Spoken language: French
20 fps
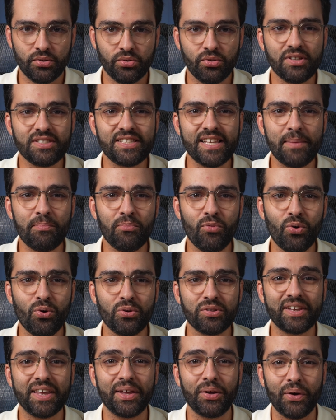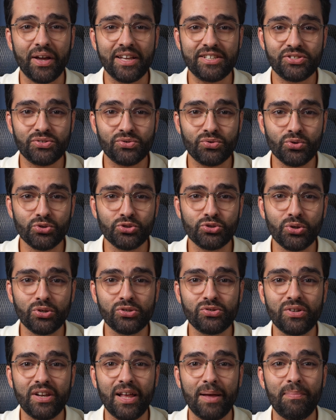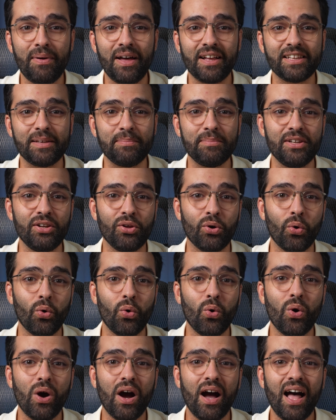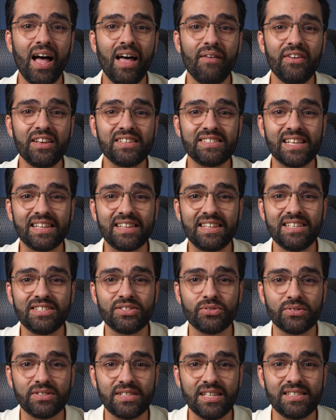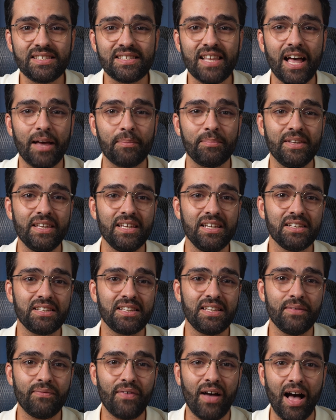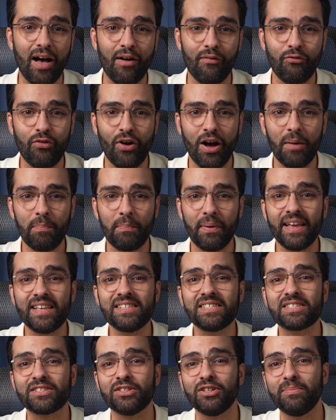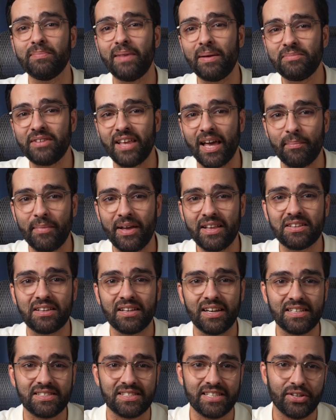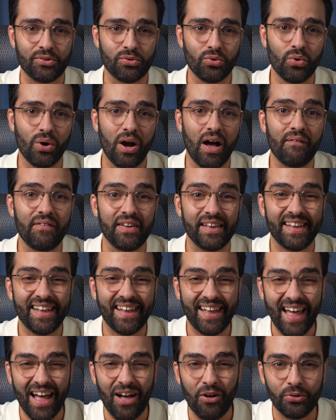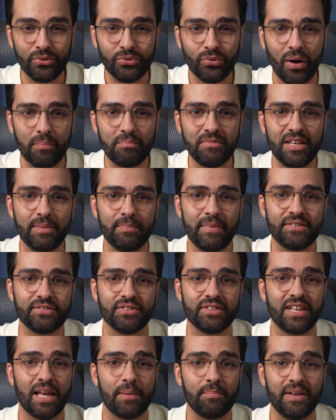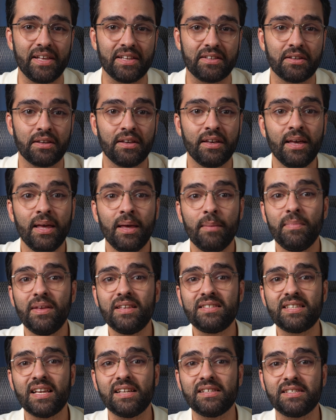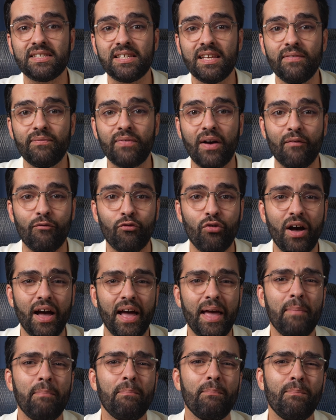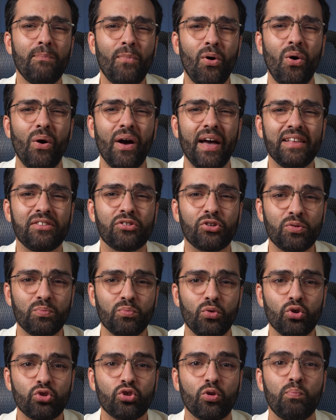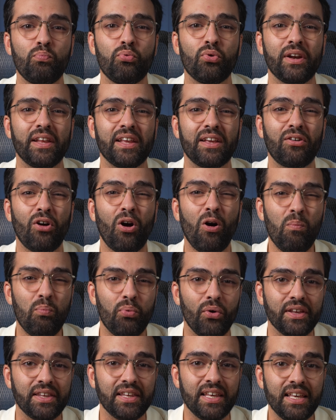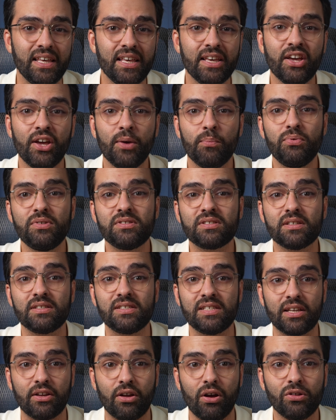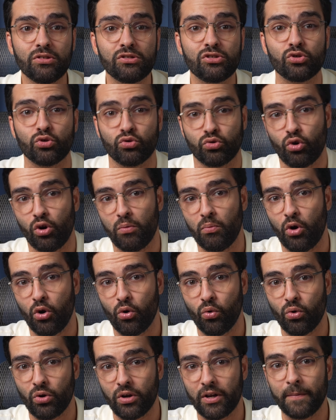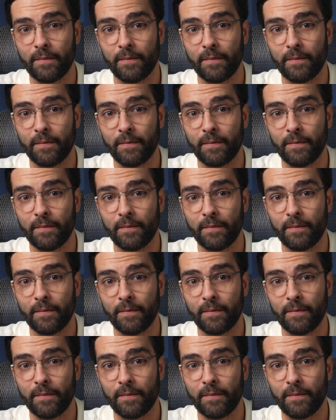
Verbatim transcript: Deuxième montre et on reste toujours sous la barre des 1000 euros avec cette ISO 6 Star 1000 qui va avoir presque le même diamètre que la Seiko avec 43 mm de diamètre. Mais celle-ci va vraiment être une montre pour les grands poignets puisque ses cornes sont drôlement longues.